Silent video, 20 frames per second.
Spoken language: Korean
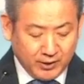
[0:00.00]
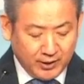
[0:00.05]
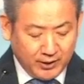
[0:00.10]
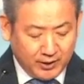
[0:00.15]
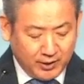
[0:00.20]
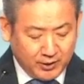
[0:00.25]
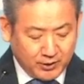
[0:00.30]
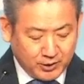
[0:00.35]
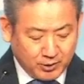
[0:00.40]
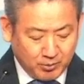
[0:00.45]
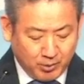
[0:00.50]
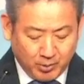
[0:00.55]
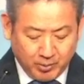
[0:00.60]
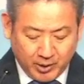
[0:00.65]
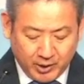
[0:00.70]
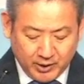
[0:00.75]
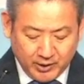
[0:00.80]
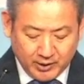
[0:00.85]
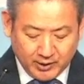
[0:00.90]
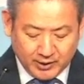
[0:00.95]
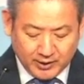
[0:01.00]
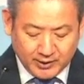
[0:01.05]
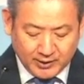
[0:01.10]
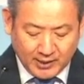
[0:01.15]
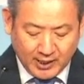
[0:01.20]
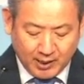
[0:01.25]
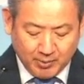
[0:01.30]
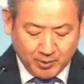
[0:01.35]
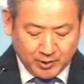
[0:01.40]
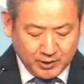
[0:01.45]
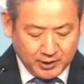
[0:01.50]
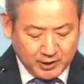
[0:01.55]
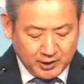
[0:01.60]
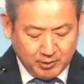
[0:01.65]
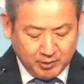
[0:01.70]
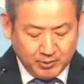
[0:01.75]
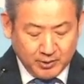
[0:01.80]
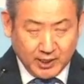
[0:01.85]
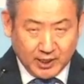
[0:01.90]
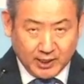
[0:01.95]
연계되어서 보면은 잠언
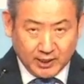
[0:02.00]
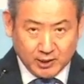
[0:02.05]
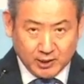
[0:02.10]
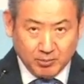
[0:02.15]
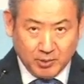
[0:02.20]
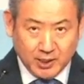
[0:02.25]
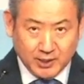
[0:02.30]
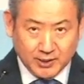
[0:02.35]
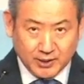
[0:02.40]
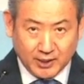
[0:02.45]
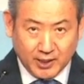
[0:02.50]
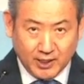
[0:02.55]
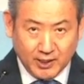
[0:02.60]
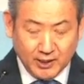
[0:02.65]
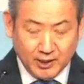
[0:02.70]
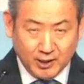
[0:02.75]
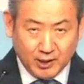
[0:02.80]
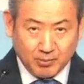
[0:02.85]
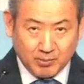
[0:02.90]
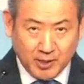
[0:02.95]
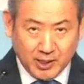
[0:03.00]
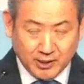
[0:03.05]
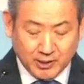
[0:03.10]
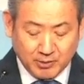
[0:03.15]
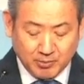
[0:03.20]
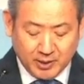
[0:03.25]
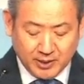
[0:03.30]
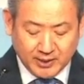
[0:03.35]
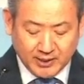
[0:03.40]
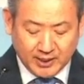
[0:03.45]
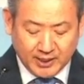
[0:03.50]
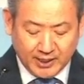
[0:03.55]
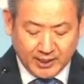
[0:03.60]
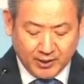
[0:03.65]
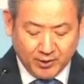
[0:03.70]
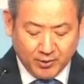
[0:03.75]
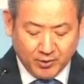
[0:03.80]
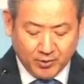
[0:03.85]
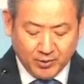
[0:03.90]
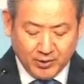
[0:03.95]
12장 18절에는 이런
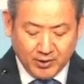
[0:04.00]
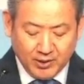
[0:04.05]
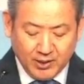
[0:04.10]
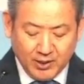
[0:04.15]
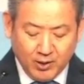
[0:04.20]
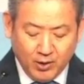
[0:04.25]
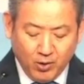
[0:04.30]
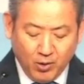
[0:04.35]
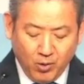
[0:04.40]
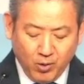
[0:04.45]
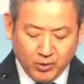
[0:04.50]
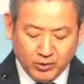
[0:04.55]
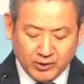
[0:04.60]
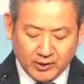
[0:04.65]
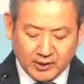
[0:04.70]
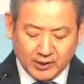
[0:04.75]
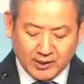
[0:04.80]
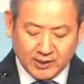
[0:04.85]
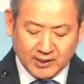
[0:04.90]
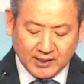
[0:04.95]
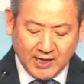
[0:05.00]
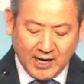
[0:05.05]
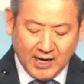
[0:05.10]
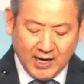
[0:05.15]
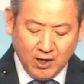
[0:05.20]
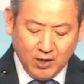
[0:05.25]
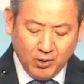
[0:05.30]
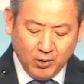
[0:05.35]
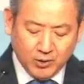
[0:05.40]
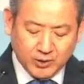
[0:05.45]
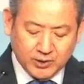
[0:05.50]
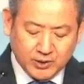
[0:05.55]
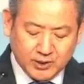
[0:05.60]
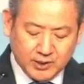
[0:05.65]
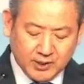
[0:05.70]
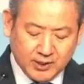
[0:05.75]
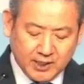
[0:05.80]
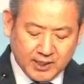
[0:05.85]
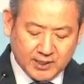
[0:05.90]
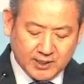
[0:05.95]
말씀했잖아요. 혹은 칼로
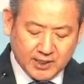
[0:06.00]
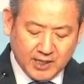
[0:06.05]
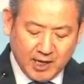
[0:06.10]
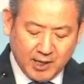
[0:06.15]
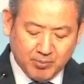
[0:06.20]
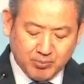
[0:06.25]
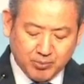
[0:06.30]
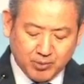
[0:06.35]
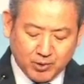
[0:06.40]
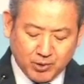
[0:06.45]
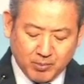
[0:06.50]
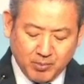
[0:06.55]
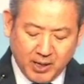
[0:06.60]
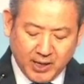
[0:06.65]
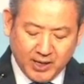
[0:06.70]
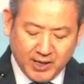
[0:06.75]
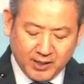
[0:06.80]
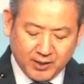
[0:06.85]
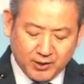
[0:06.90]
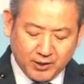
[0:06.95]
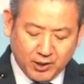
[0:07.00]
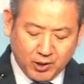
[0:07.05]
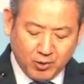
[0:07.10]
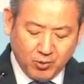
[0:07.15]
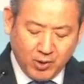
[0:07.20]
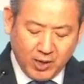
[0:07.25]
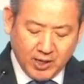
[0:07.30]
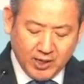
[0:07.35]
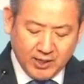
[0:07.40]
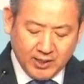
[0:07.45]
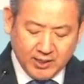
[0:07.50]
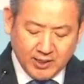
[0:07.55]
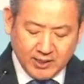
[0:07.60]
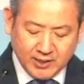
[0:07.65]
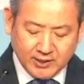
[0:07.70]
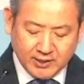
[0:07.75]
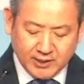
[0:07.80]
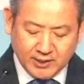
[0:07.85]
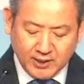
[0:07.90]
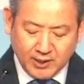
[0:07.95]
찌른 같이 함부로 말하거니와
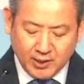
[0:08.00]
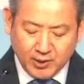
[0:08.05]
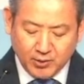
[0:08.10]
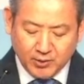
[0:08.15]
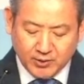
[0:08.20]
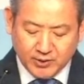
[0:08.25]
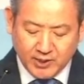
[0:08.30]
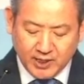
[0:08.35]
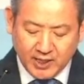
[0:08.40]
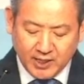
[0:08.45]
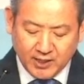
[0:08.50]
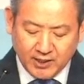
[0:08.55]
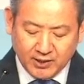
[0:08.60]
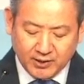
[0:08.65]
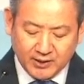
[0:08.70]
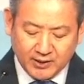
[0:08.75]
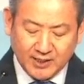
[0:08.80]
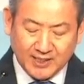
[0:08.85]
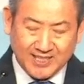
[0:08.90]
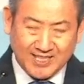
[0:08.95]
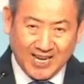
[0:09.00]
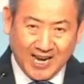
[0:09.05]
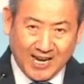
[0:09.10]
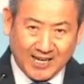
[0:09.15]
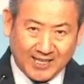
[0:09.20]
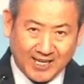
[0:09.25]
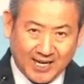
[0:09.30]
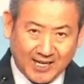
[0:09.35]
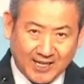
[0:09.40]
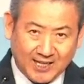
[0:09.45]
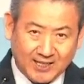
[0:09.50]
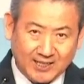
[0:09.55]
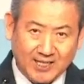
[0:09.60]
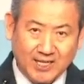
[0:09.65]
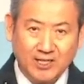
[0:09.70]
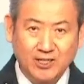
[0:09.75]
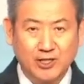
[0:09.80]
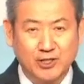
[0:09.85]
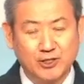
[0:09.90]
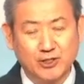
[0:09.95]
지혜로운 자의 혀는 양약
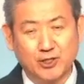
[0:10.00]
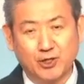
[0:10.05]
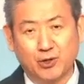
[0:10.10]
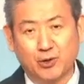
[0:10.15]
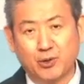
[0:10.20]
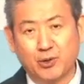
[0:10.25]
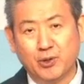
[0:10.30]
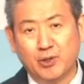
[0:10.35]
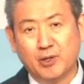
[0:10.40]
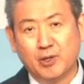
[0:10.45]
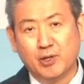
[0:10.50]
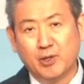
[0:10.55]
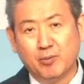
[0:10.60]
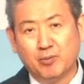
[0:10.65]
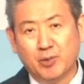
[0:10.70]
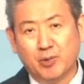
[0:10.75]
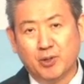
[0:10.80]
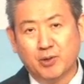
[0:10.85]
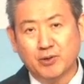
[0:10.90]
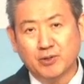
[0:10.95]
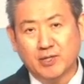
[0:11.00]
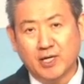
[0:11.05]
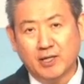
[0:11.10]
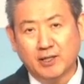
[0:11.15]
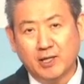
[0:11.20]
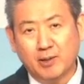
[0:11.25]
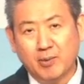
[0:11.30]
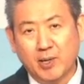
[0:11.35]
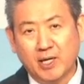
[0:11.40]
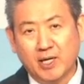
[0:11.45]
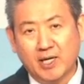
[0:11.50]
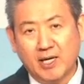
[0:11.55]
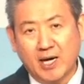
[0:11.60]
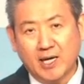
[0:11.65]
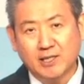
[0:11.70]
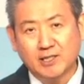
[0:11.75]
같다 그랬어요. 비록 상대방의